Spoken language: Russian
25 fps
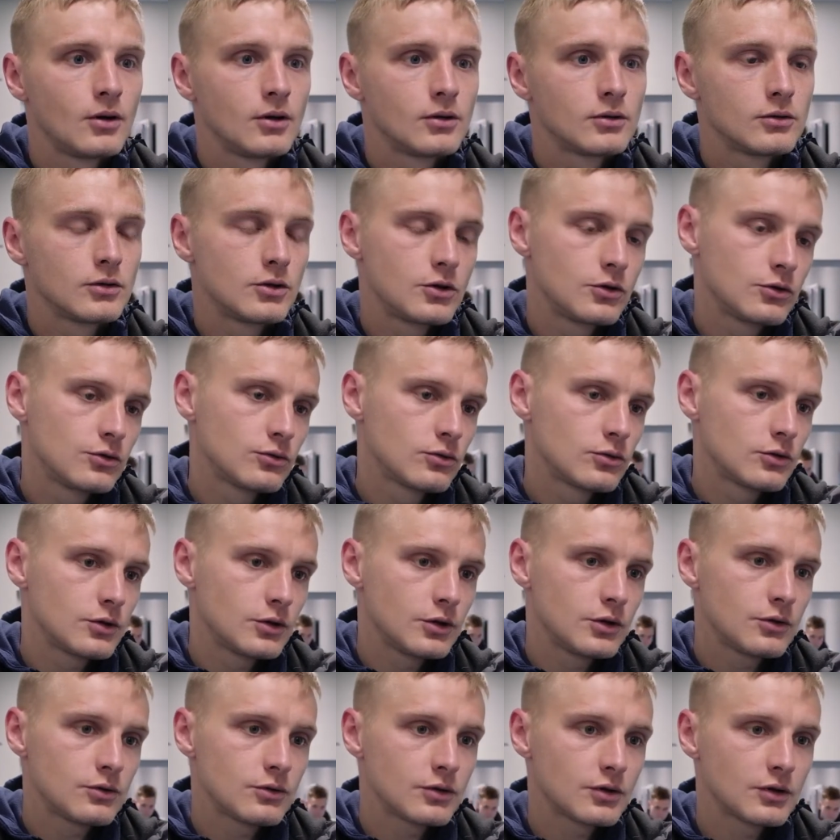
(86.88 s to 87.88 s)
Да, ресурсы
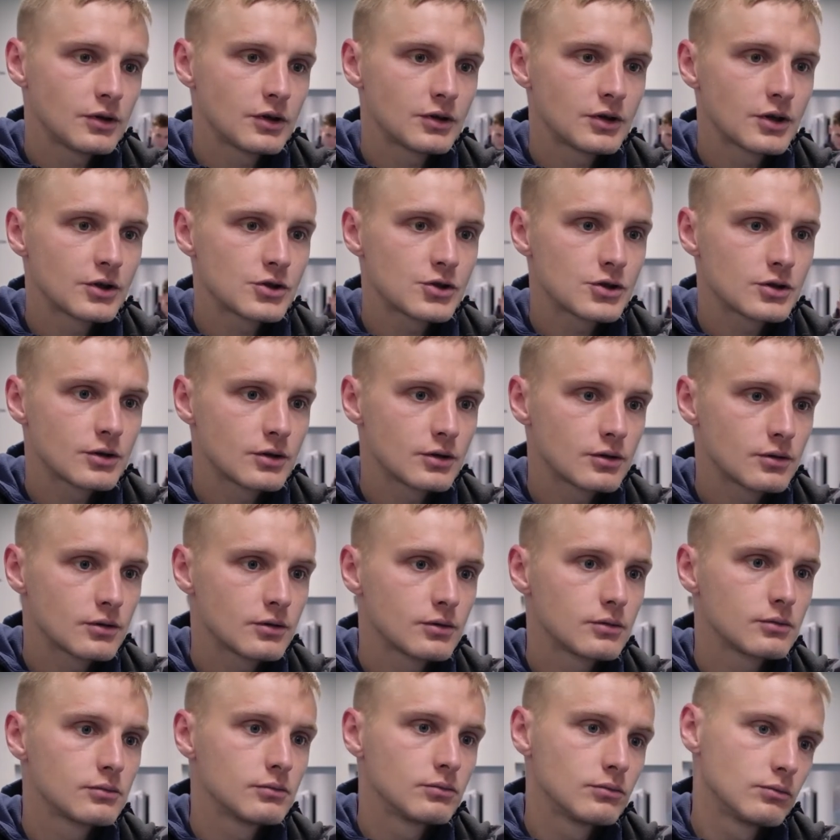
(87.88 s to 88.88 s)
есть, у нас
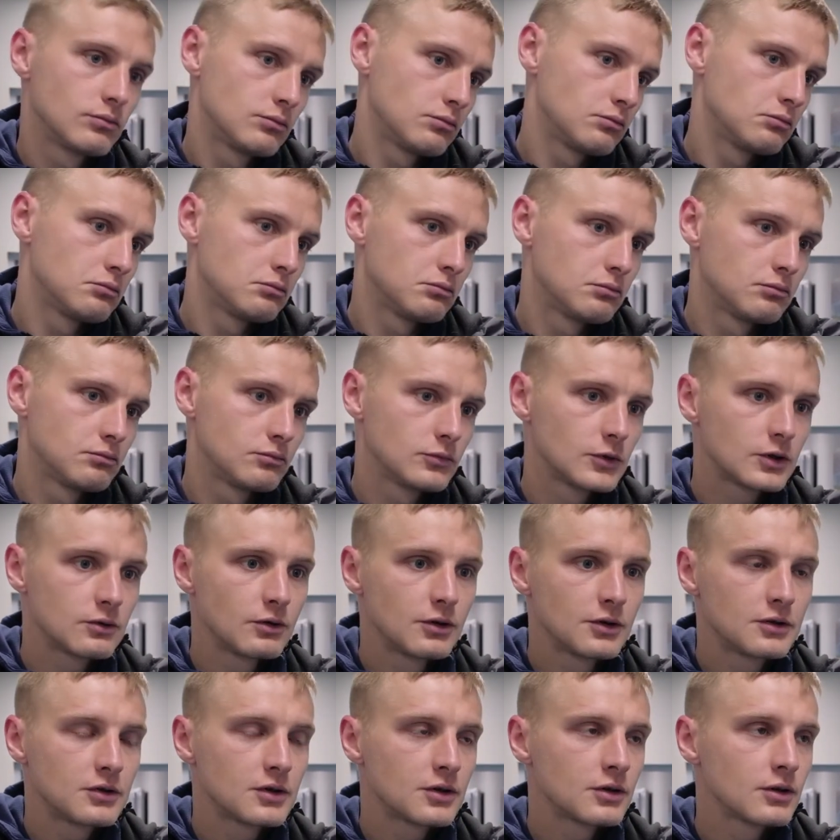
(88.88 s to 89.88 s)
достаточно
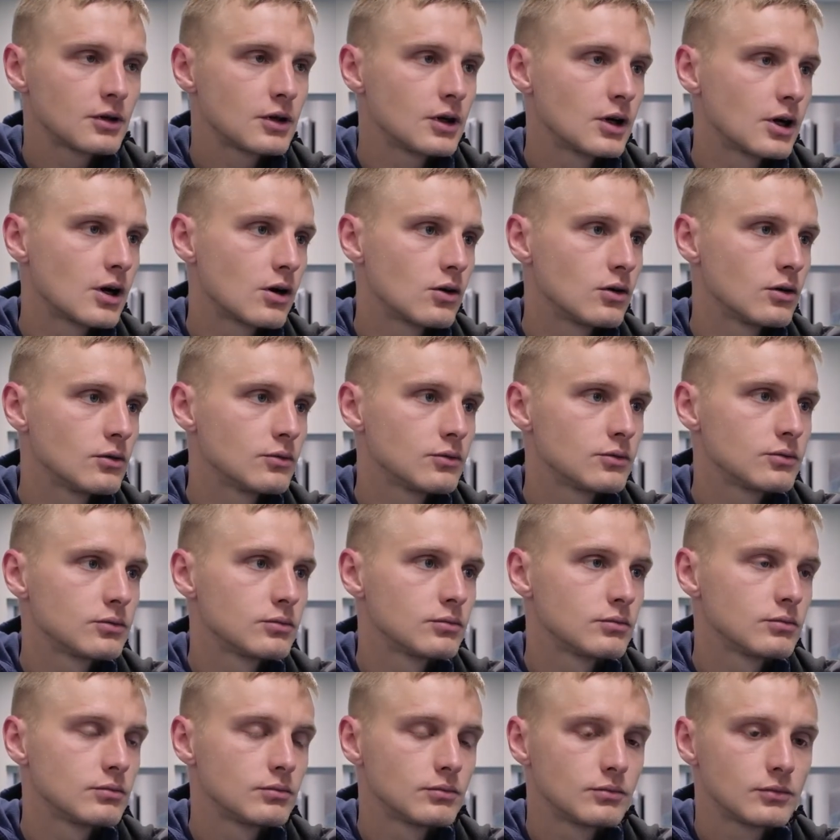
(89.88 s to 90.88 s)
квалифицированных игроков,
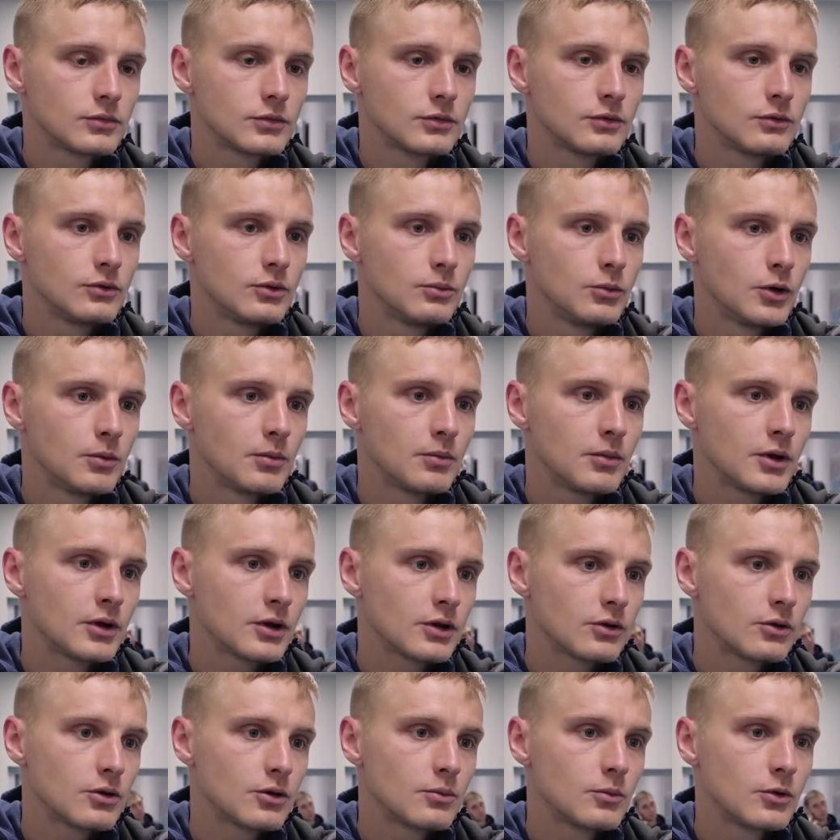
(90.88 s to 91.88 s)
в любой момент,
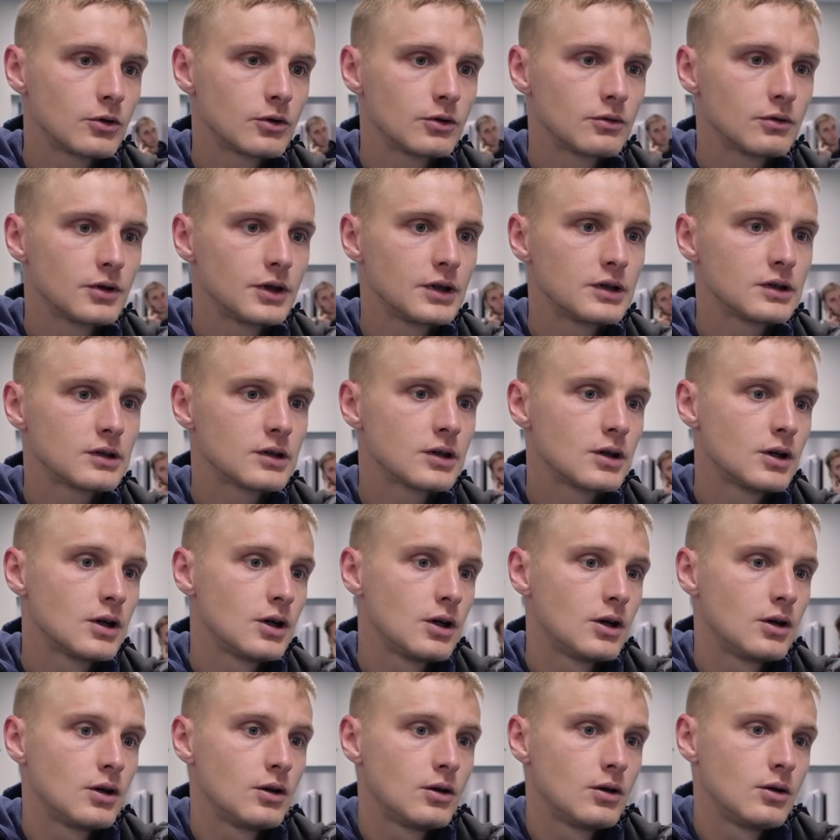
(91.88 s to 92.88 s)
которые могут выйти.
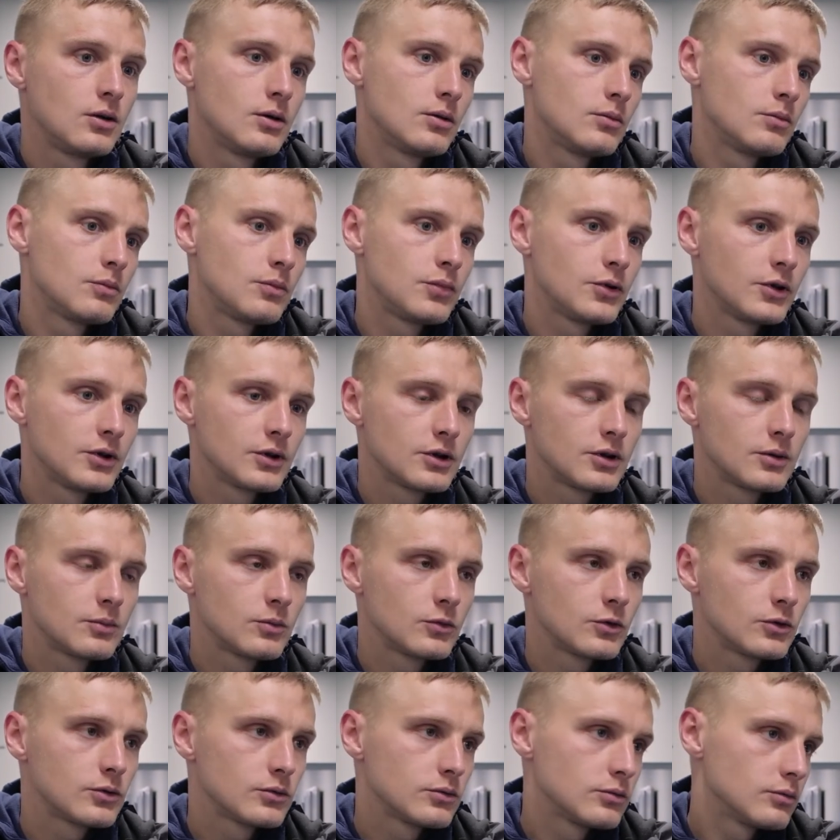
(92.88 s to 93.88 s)

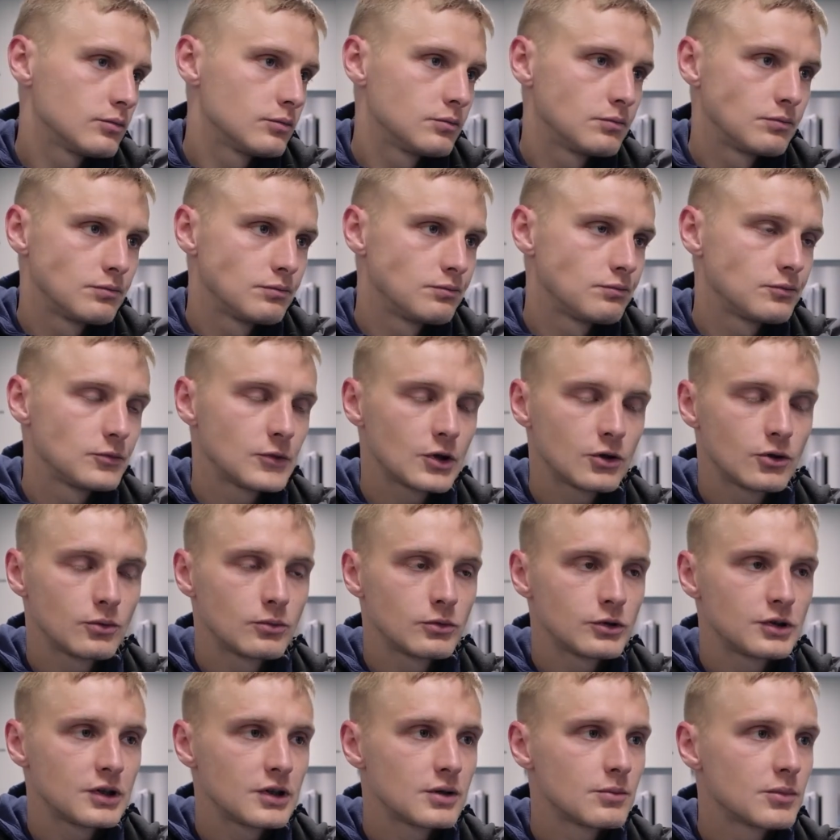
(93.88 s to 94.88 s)
Поэтому, я
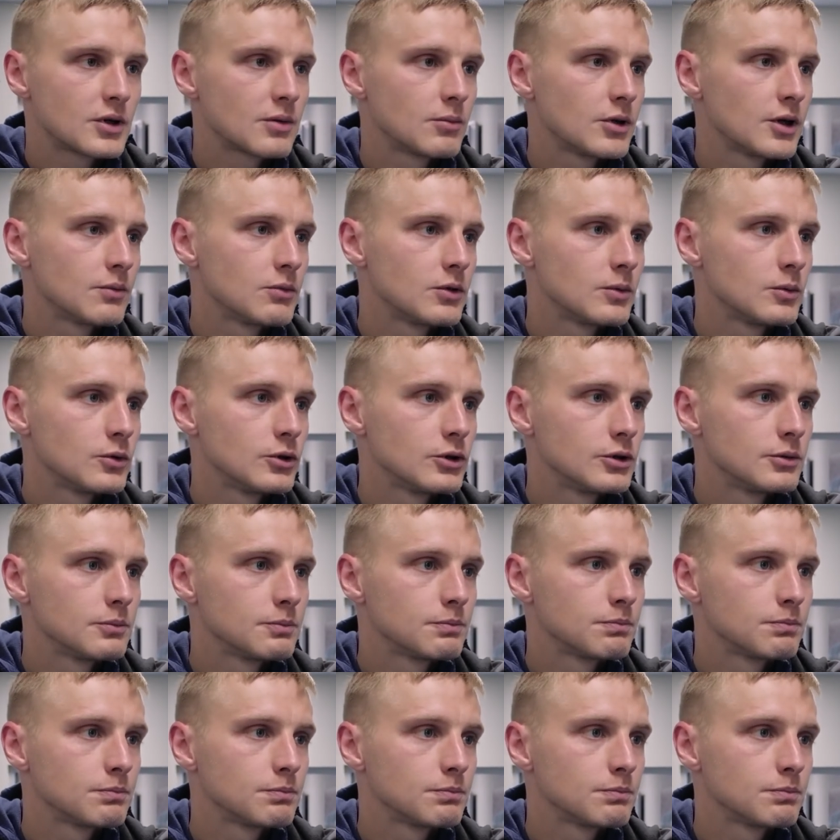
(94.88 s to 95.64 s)
думаю, с этим проблем не будет.